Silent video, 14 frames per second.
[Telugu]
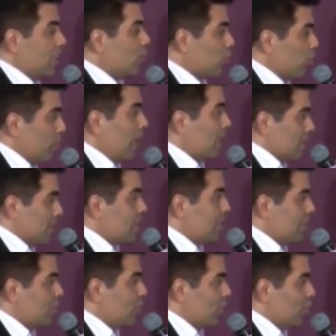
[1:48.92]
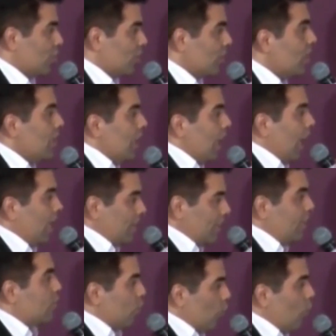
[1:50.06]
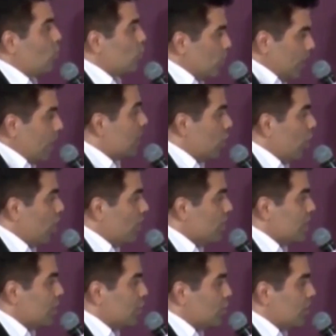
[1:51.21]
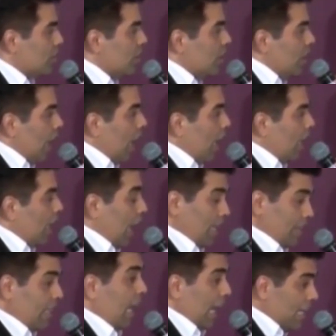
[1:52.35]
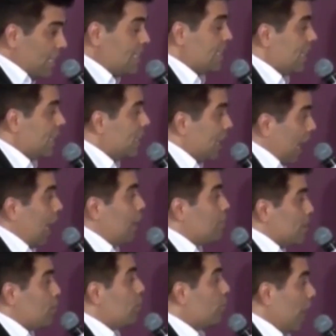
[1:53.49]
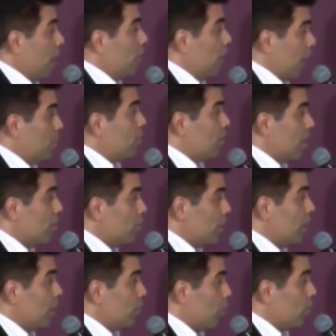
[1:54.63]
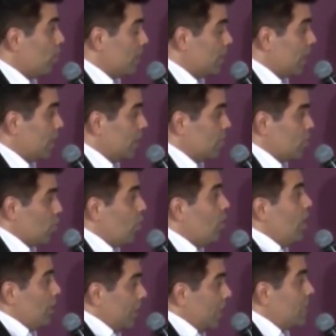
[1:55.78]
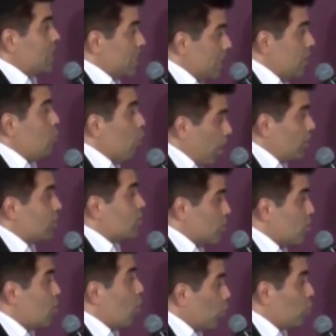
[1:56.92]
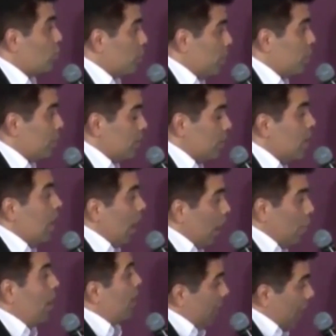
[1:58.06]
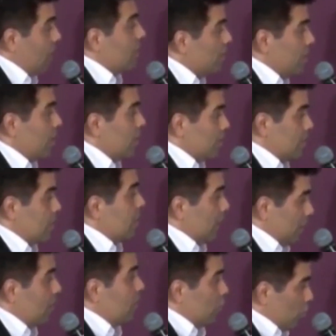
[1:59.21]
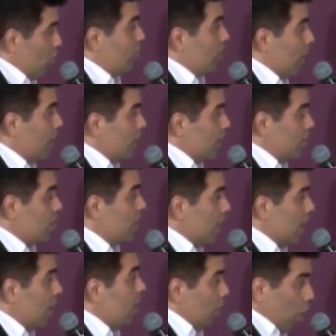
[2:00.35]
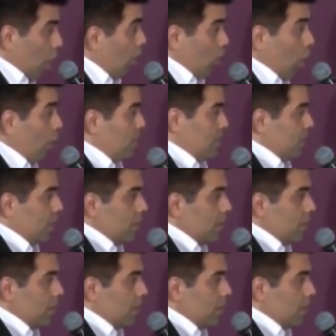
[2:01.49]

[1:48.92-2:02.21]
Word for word: మళ్లీ విజయ్కి ఎక్కువ పారితోషికం ఆఫర్ చేసినా కూడా విజయ్ ఒప్పుకునే అవకాశాలు కూడా తక్కువే ఎందుకంటే ప్రస్తుతం కరణ్ జోహార్ సిచ్యువేషన్ ఏంటో అందరికీ తెలిసిందే కరణ్ సినిమా ఎప్పుడెప్పుడు వస్తుందా దాన్ని ఎప్పుడెప్పుడు బాయ్కాట్ చేద్దామా అని